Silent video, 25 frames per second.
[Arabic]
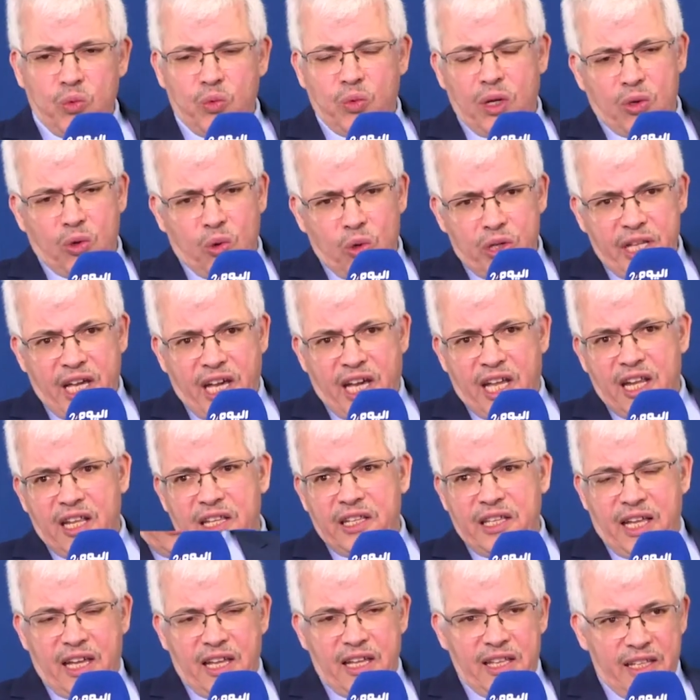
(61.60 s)
والكل
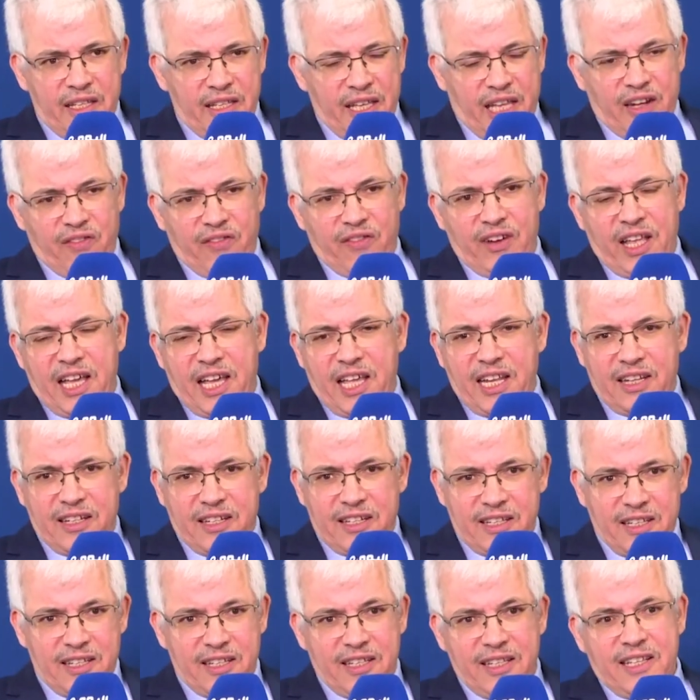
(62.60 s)
يعرف
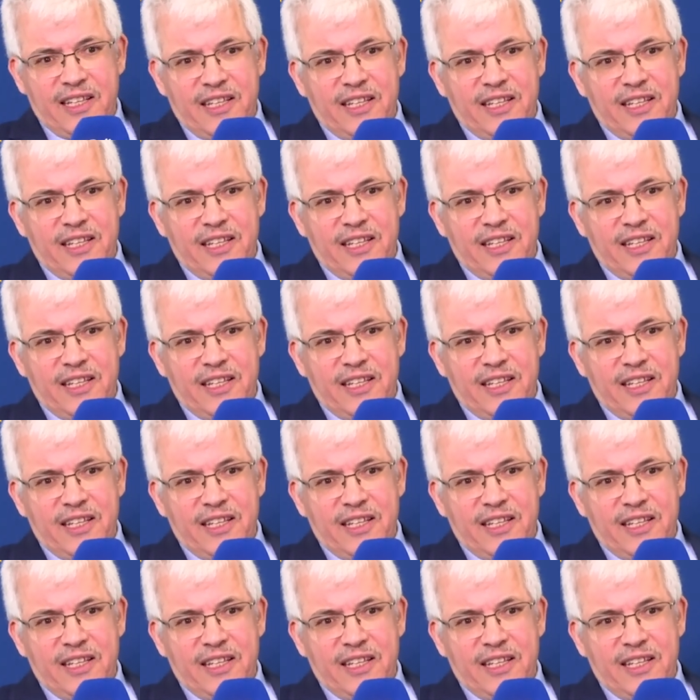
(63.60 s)
الآن